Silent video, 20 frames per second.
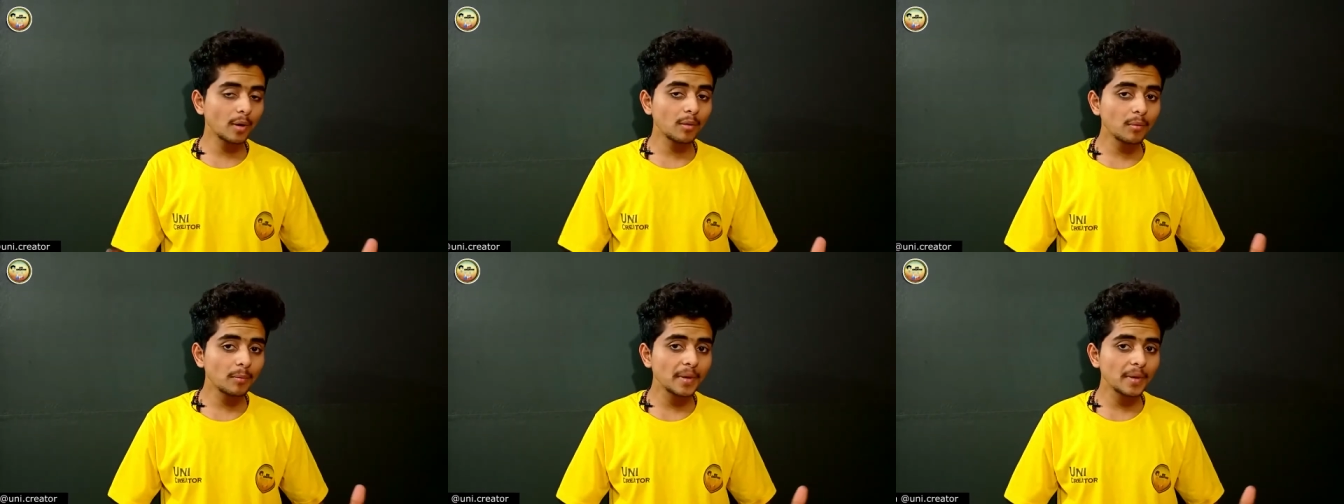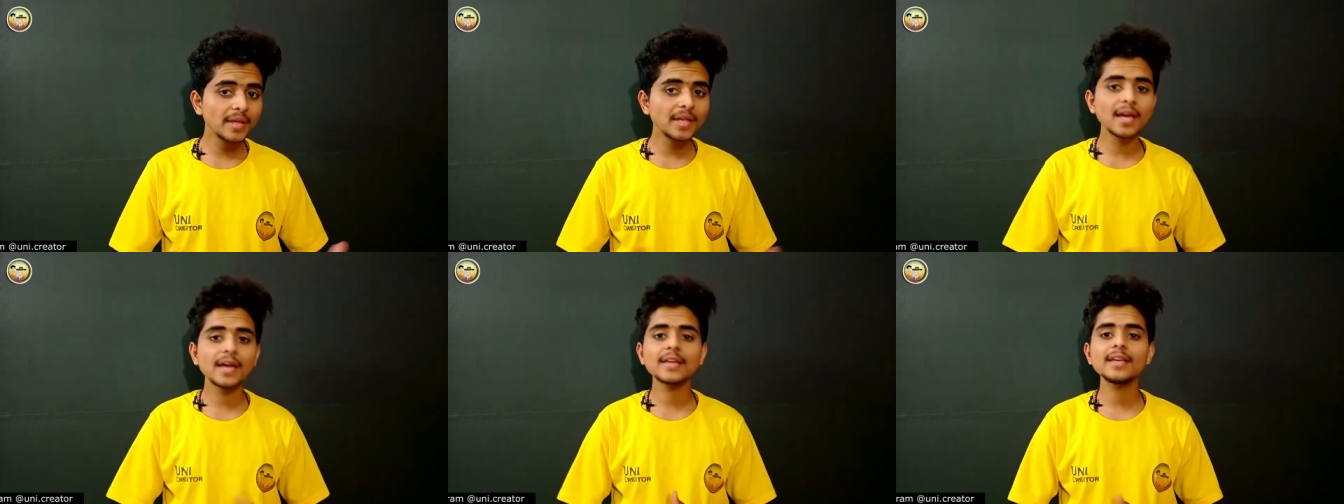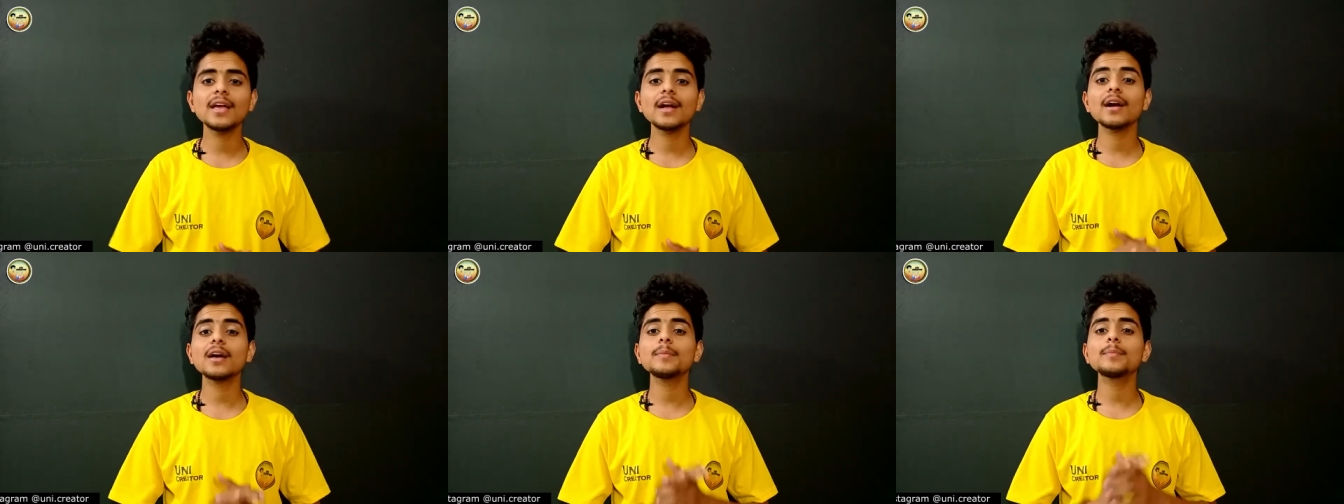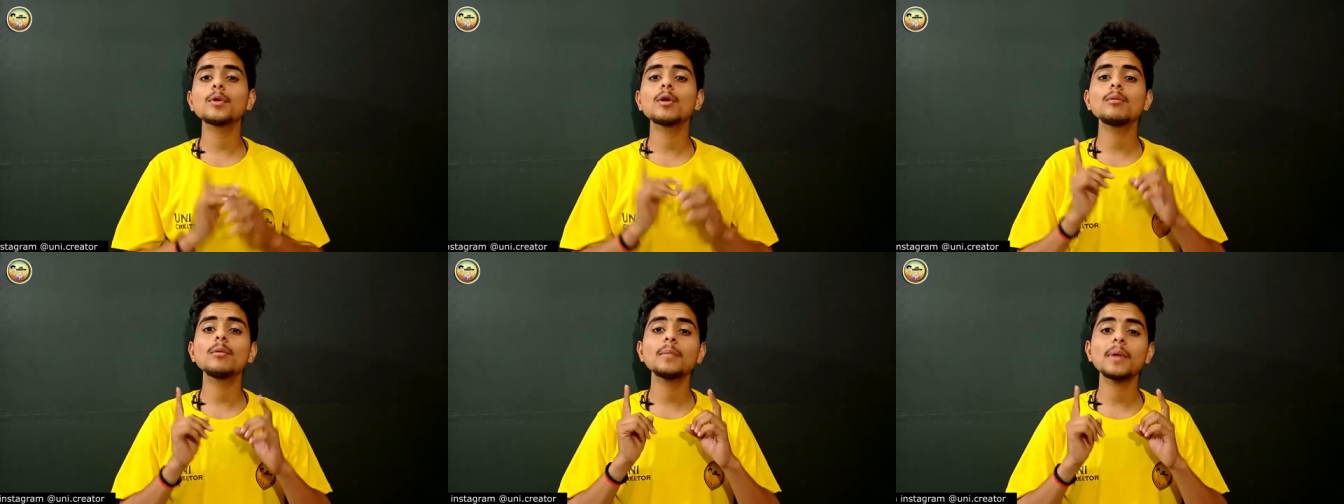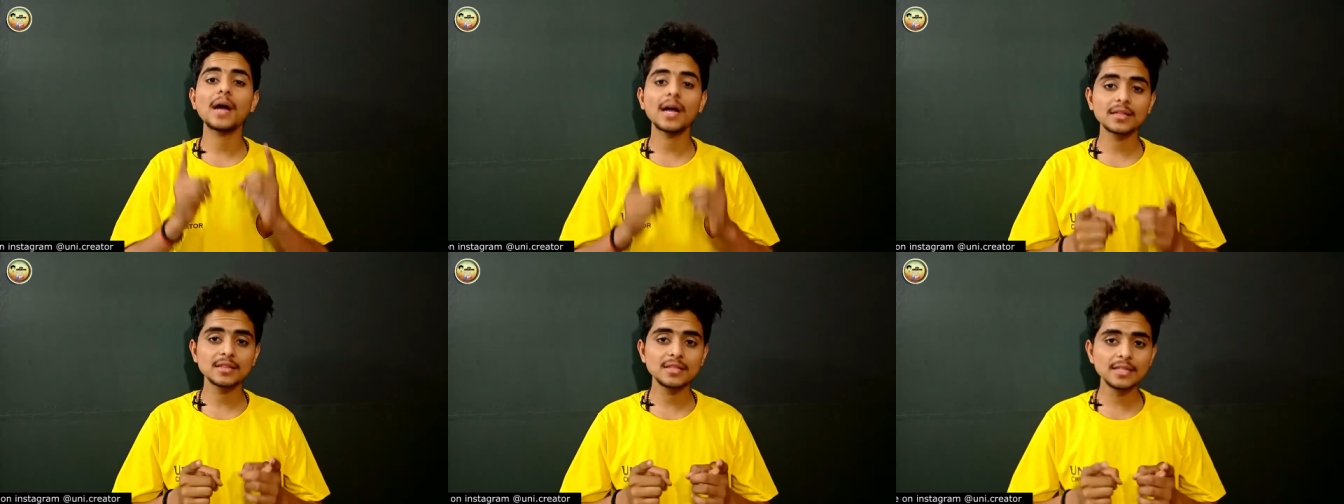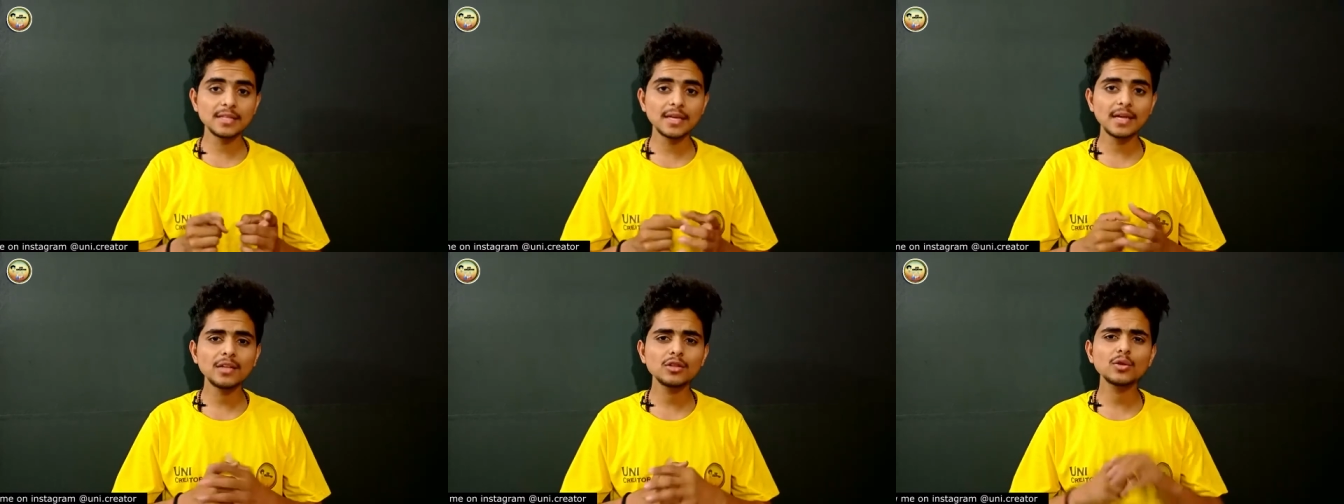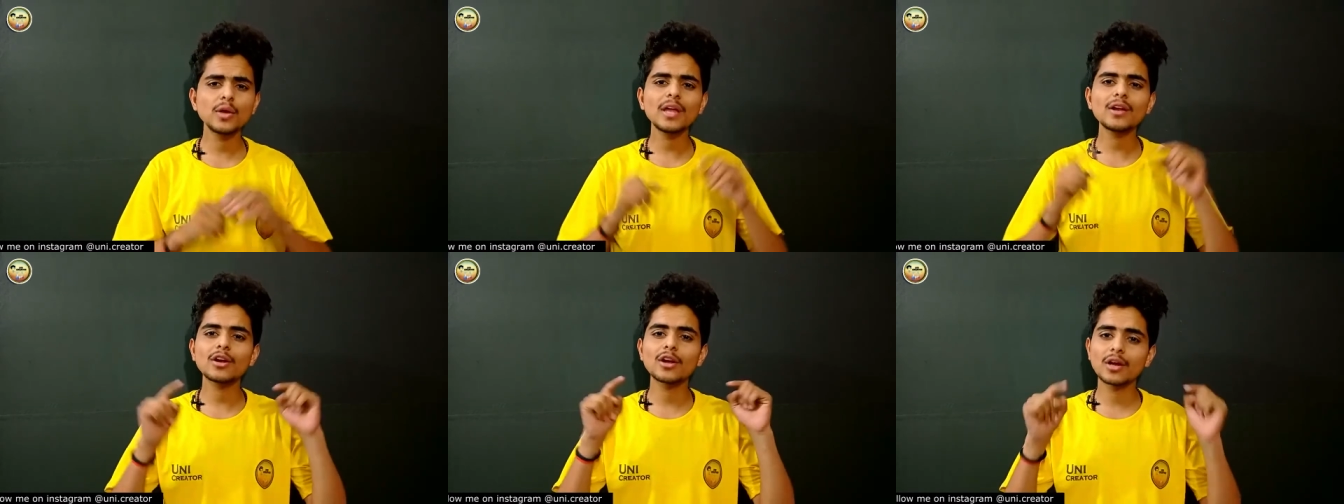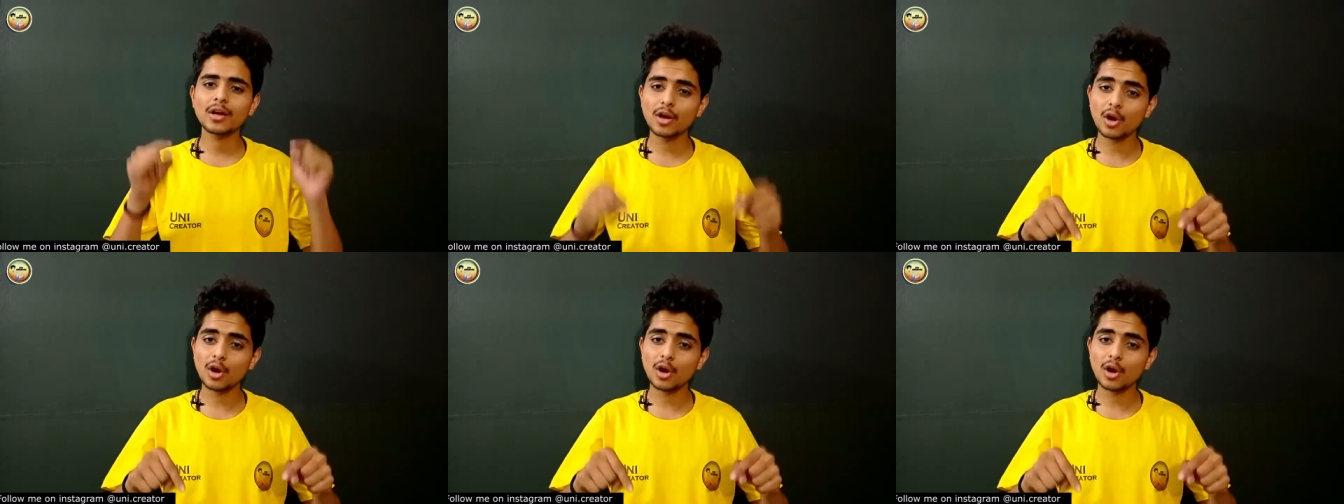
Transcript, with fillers: प्रॉब्लम नहीं आएगी अगर प्रॉब्लम आती है तो यार